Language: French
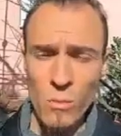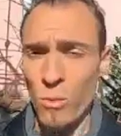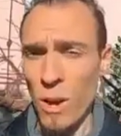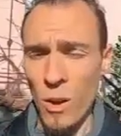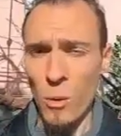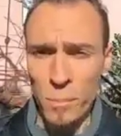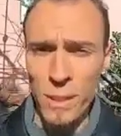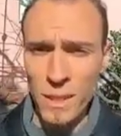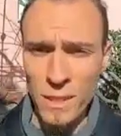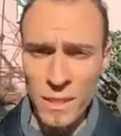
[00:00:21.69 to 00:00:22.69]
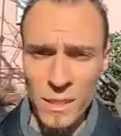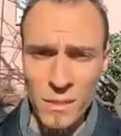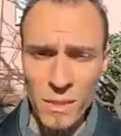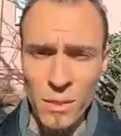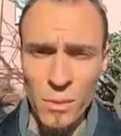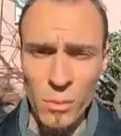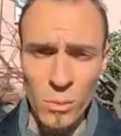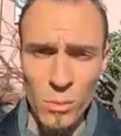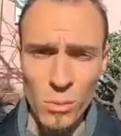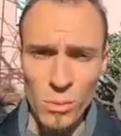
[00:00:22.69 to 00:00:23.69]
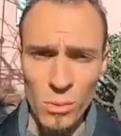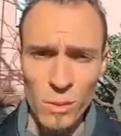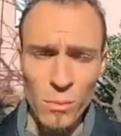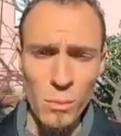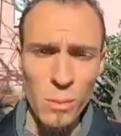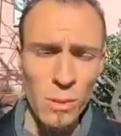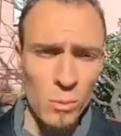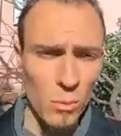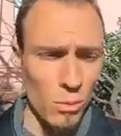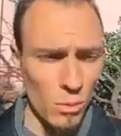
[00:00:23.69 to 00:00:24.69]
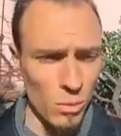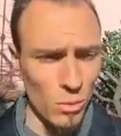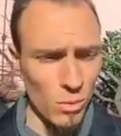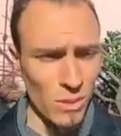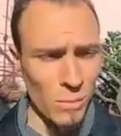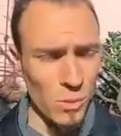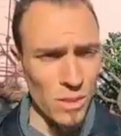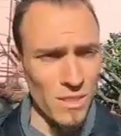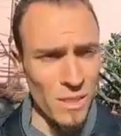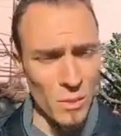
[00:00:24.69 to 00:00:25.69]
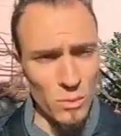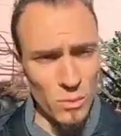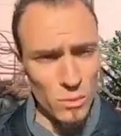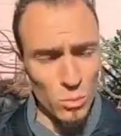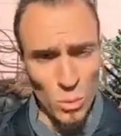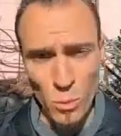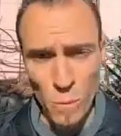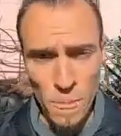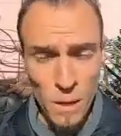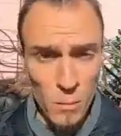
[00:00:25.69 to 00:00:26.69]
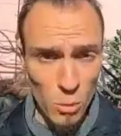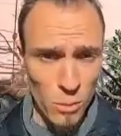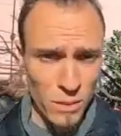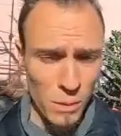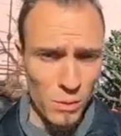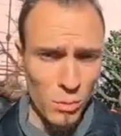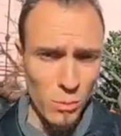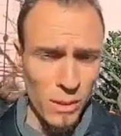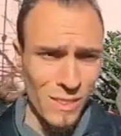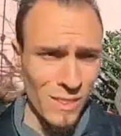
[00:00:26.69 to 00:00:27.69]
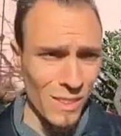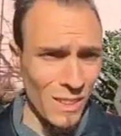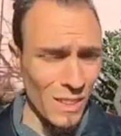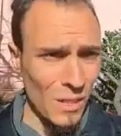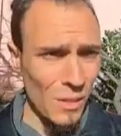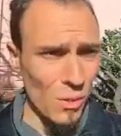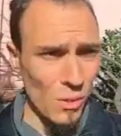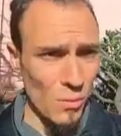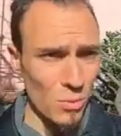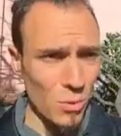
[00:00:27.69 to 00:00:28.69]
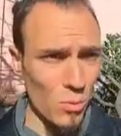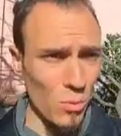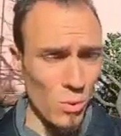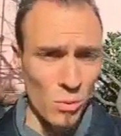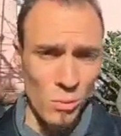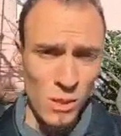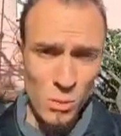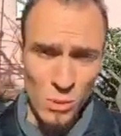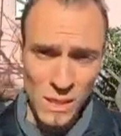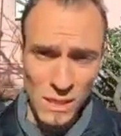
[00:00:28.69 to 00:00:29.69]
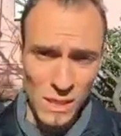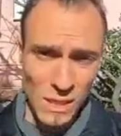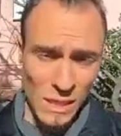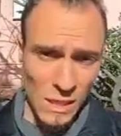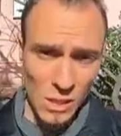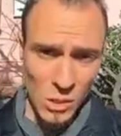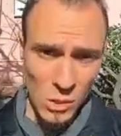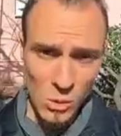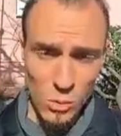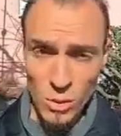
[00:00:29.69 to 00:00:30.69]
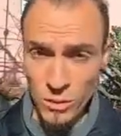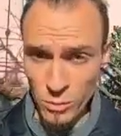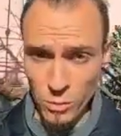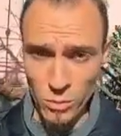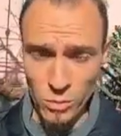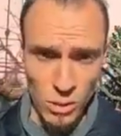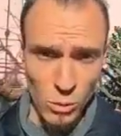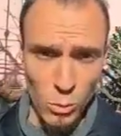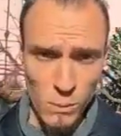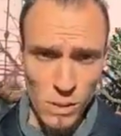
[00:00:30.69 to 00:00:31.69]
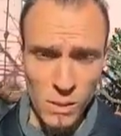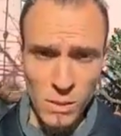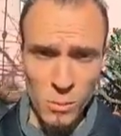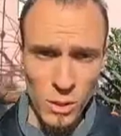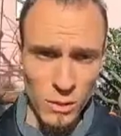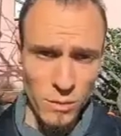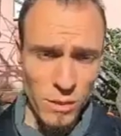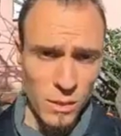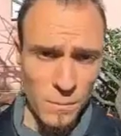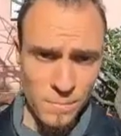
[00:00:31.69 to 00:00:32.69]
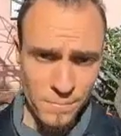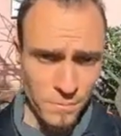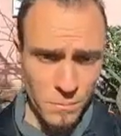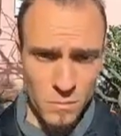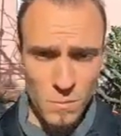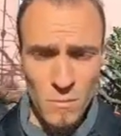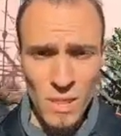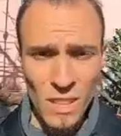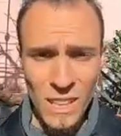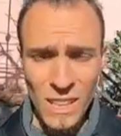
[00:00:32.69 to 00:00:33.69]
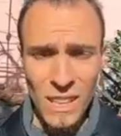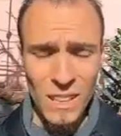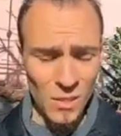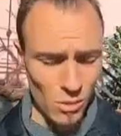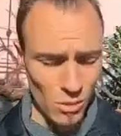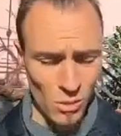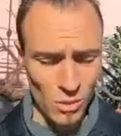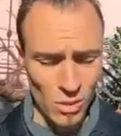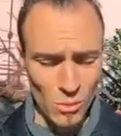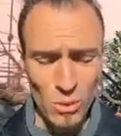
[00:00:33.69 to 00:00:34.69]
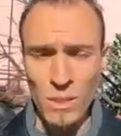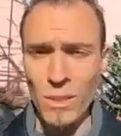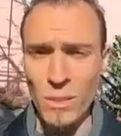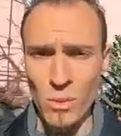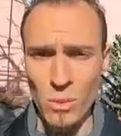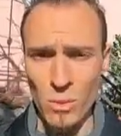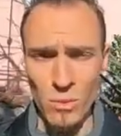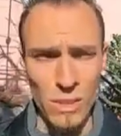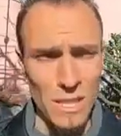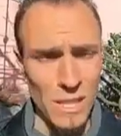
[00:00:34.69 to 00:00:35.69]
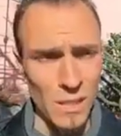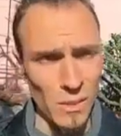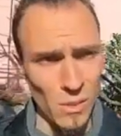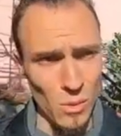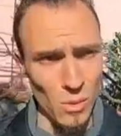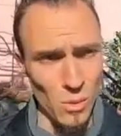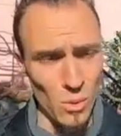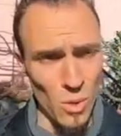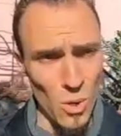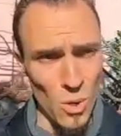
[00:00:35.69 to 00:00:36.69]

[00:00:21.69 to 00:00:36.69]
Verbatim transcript: voire empire, qui va se, développer donc ces prochaines années en France. Donc bon, pour moi c'est pas une surprise, puisque de toute façon les données euh, de la France économique, démographique et euh, les données, euh, on va dire, on